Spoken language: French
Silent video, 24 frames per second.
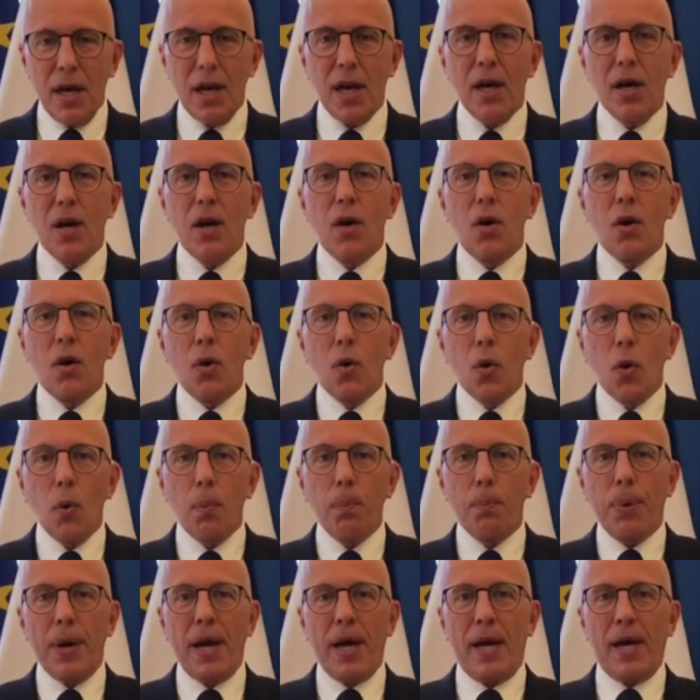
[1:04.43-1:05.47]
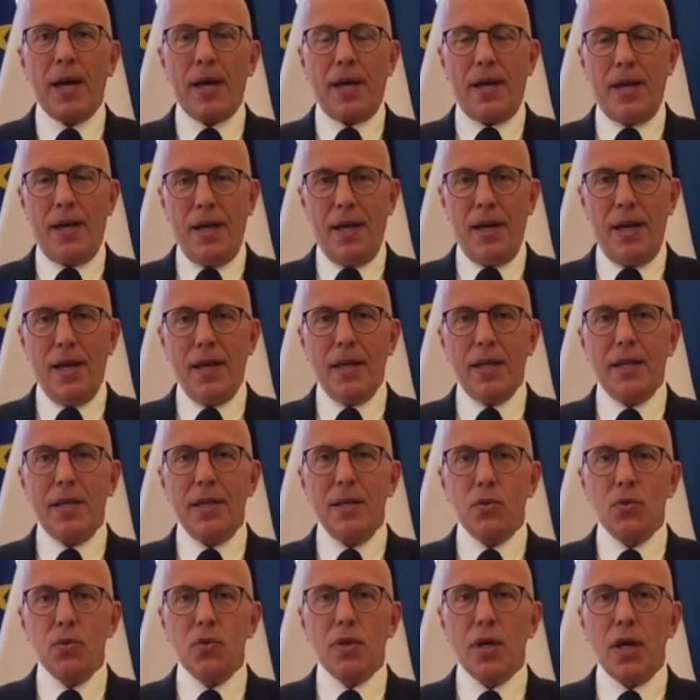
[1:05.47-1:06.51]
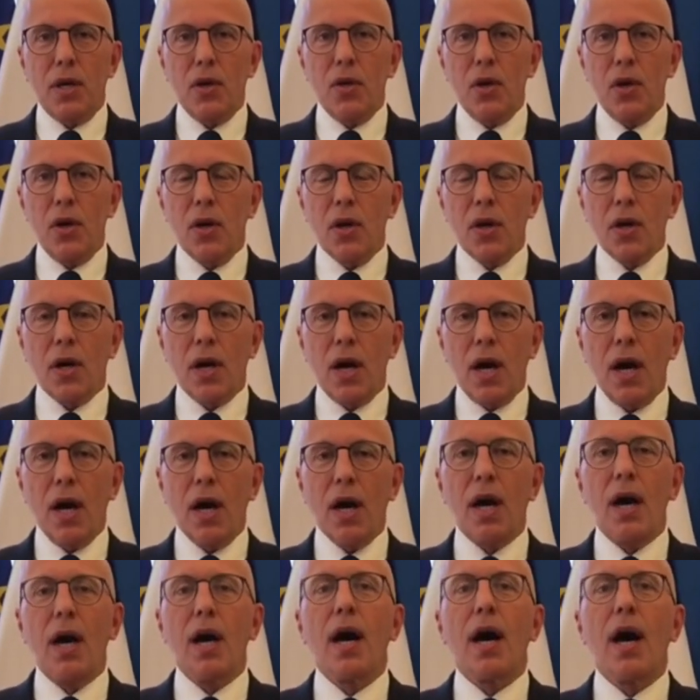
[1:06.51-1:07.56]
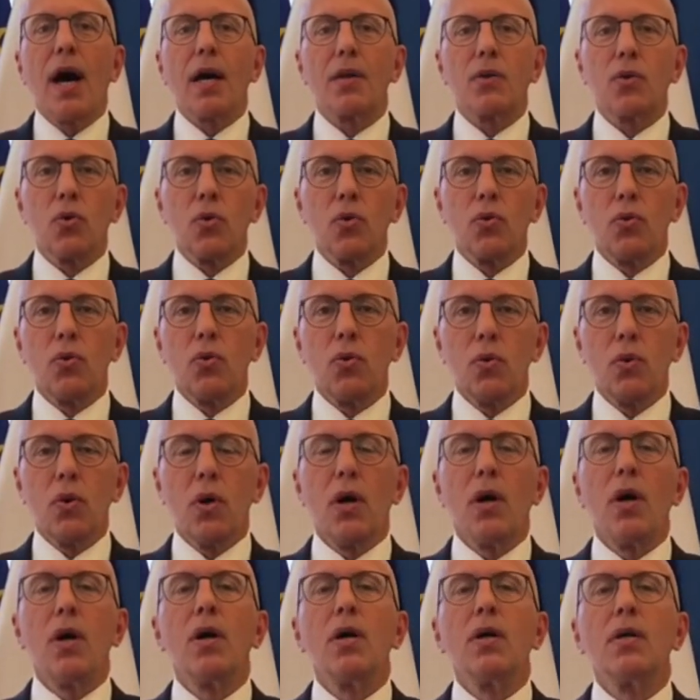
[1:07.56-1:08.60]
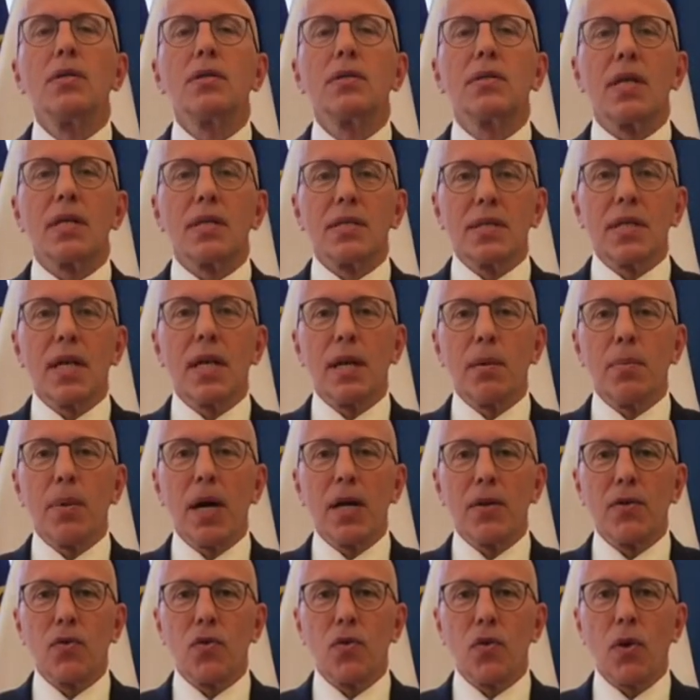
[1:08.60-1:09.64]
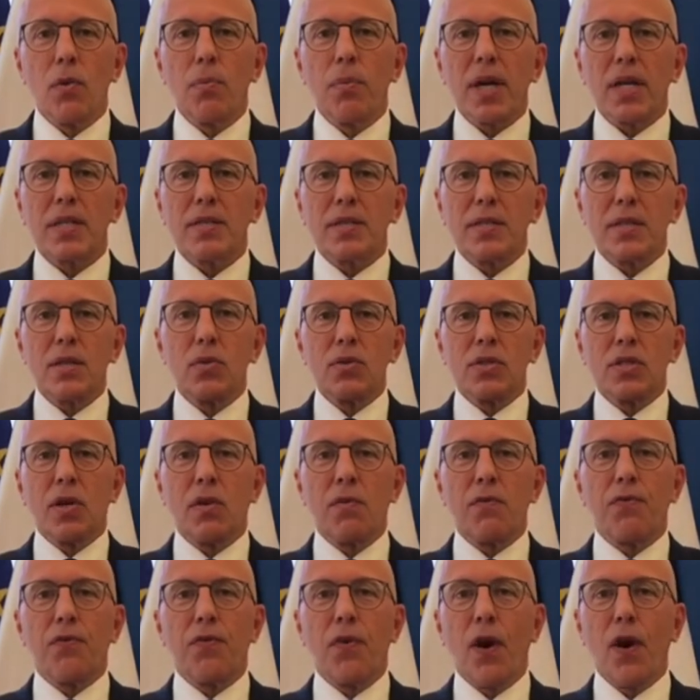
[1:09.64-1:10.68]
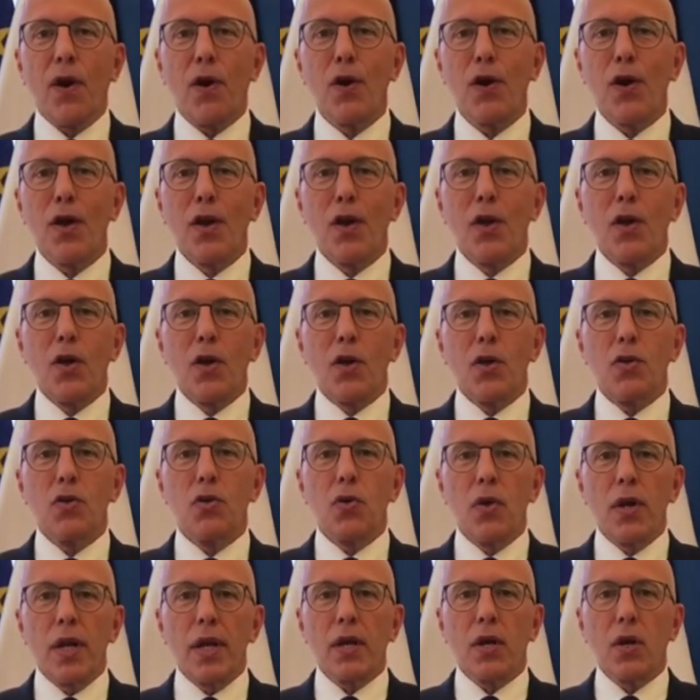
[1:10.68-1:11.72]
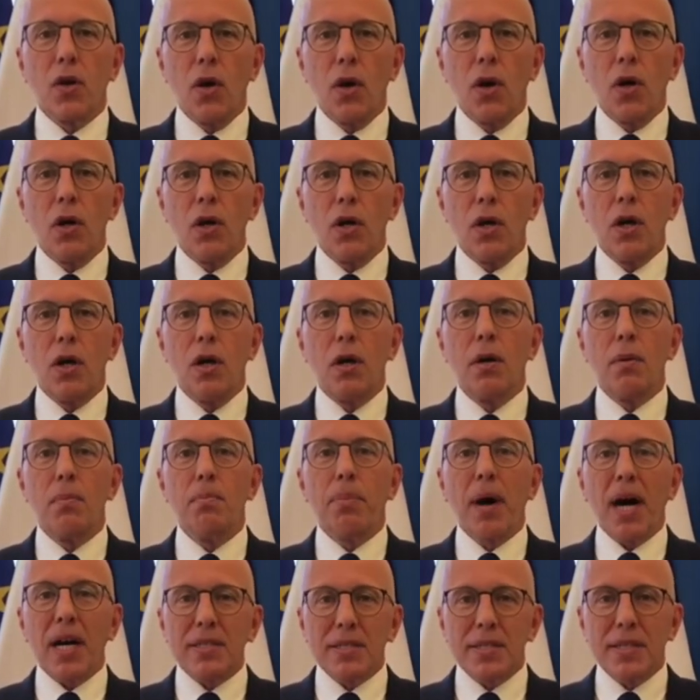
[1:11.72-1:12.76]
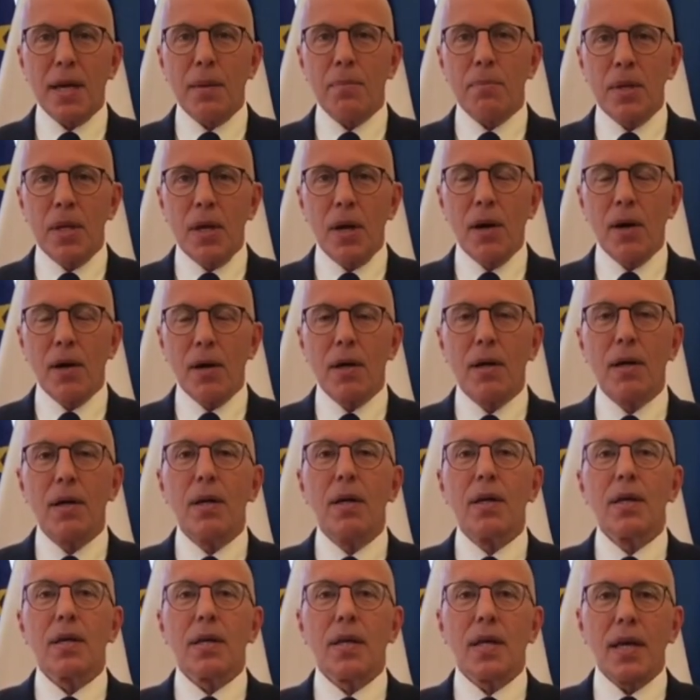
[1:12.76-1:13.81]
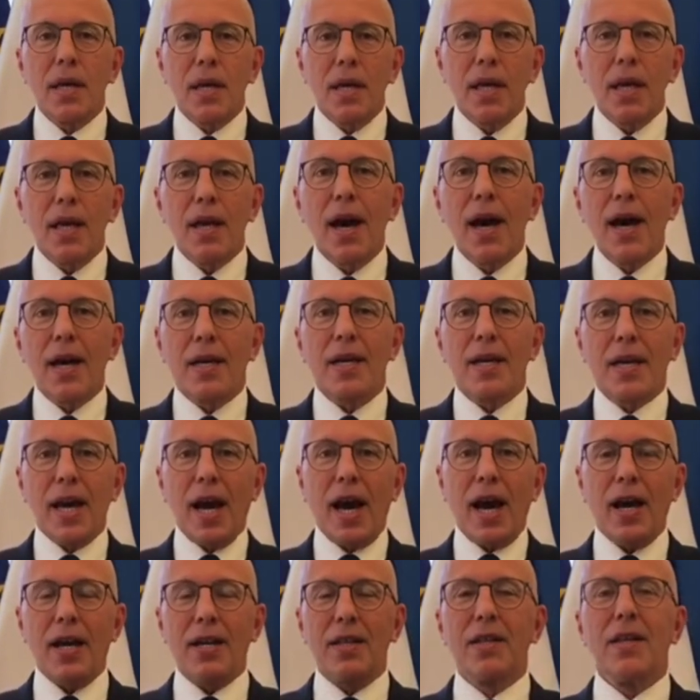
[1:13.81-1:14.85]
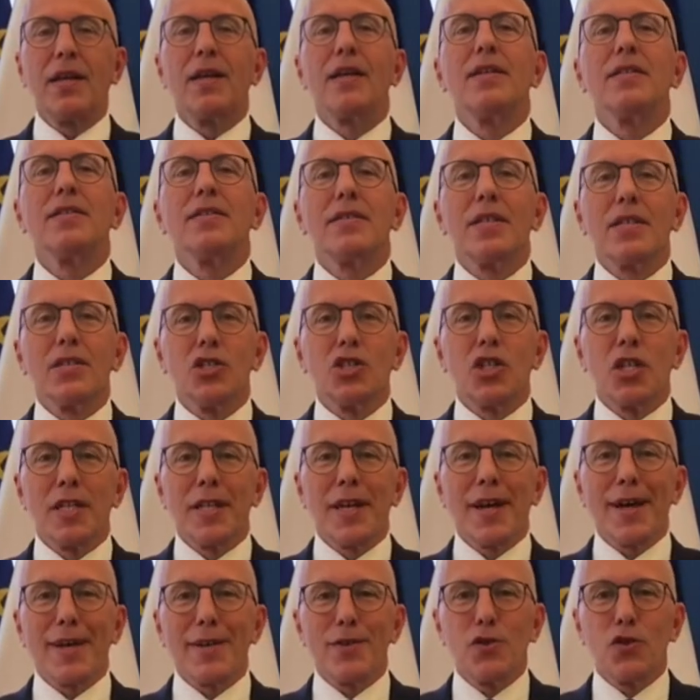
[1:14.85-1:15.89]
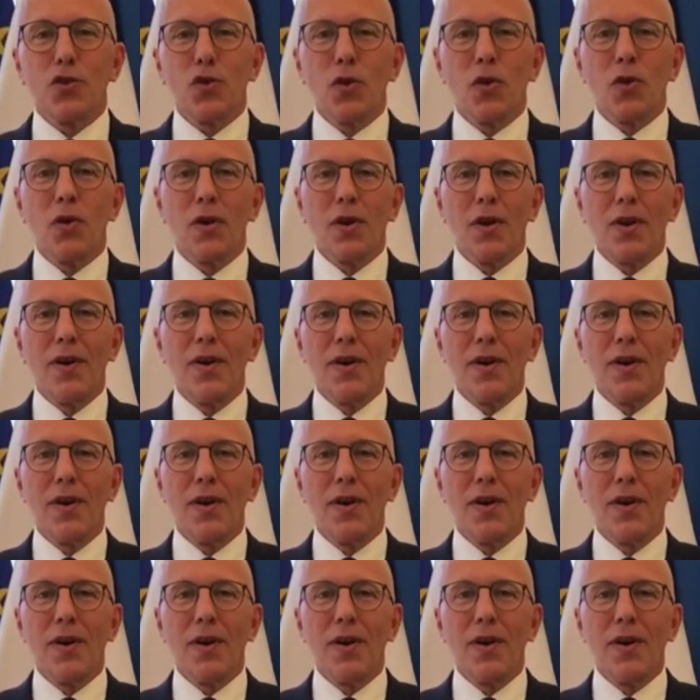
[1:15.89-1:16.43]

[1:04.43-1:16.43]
euh, au Père qui tout à l'heure a, tenu euh, cette célébration. Merci aux enfants de l'école euh, Barsamian qui incarnent cette génération